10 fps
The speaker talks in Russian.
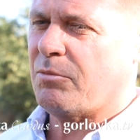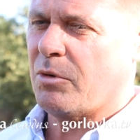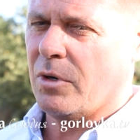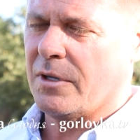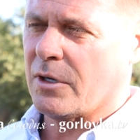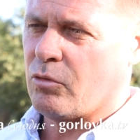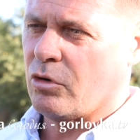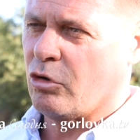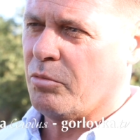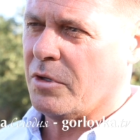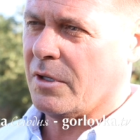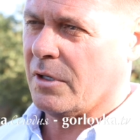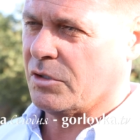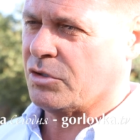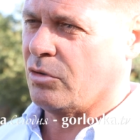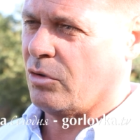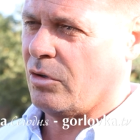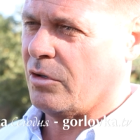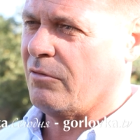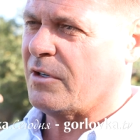Ямы были такой глубины,
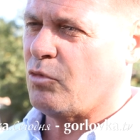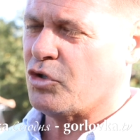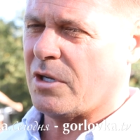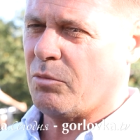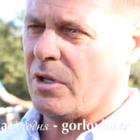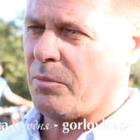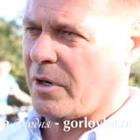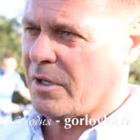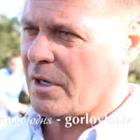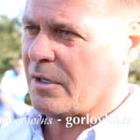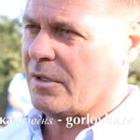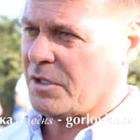что невозможно было проехать